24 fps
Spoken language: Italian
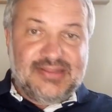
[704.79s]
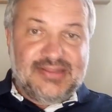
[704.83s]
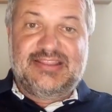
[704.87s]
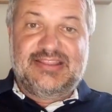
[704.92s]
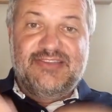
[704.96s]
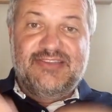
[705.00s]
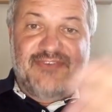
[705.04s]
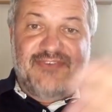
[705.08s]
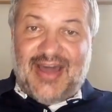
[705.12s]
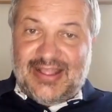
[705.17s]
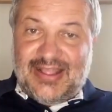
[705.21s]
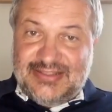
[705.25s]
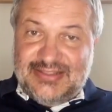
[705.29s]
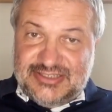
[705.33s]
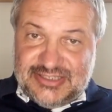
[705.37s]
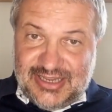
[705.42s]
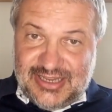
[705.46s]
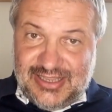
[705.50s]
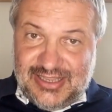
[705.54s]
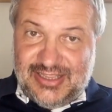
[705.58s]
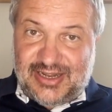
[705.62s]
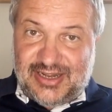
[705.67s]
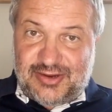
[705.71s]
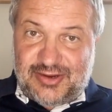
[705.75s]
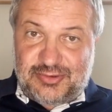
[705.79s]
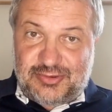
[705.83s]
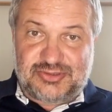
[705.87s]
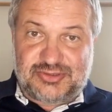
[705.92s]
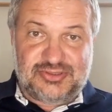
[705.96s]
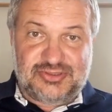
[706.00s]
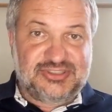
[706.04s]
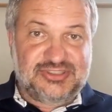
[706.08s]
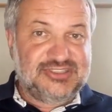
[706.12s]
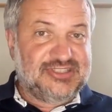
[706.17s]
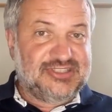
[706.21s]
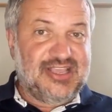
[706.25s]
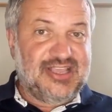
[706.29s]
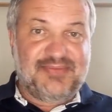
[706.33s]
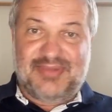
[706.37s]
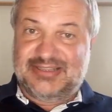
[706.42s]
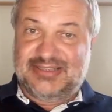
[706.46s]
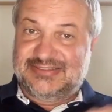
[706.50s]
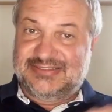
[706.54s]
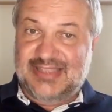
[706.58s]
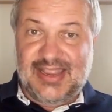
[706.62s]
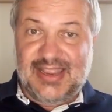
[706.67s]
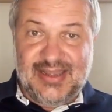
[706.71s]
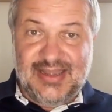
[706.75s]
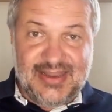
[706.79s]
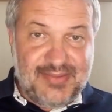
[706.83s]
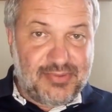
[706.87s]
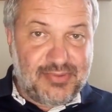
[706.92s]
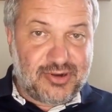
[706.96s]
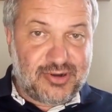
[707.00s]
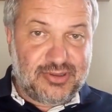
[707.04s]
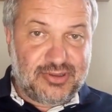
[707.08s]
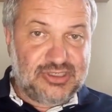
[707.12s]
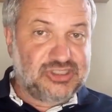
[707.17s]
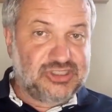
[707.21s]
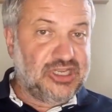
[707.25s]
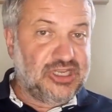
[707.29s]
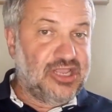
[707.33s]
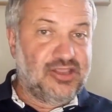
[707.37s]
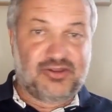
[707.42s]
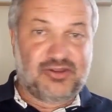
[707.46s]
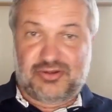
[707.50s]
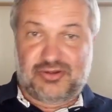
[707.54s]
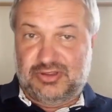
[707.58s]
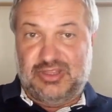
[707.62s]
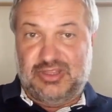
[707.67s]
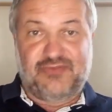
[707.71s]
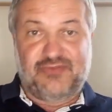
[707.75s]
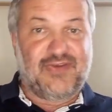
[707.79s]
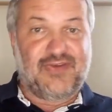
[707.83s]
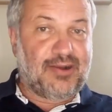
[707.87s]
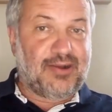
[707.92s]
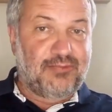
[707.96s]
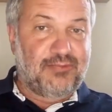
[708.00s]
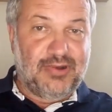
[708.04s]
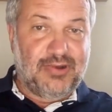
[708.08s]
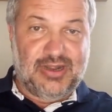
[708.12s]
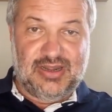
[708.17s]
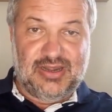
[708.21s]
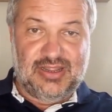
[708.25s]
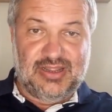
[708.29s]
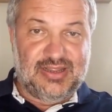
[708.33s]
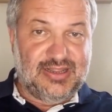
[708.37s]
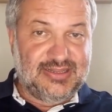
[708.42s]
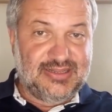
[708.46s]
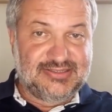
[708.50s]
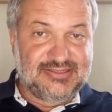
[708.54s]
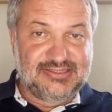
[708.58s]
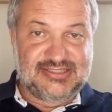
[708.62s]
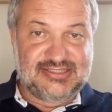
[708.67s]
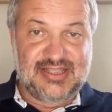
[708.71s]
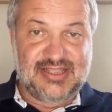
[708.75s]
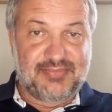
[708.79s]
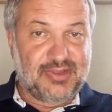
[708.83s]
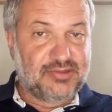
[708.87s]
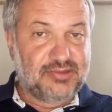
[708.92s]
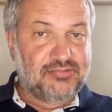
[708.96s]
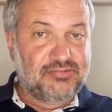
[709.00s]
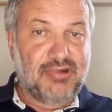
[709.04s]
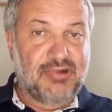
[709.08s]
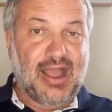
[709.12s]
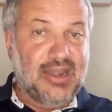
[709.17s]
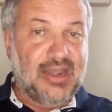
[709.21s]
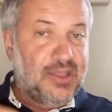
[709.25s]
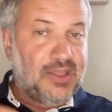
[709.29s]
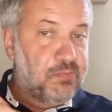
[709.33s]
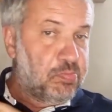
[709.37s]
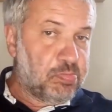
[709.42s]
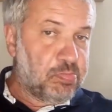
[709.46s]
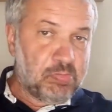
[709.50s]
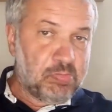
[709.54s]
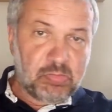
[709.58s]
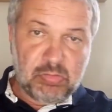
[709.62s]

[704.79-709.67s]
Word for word: Ti va di scegliere questo sistema, sei libero di sceglierlo, ti va quel, il sistema attuale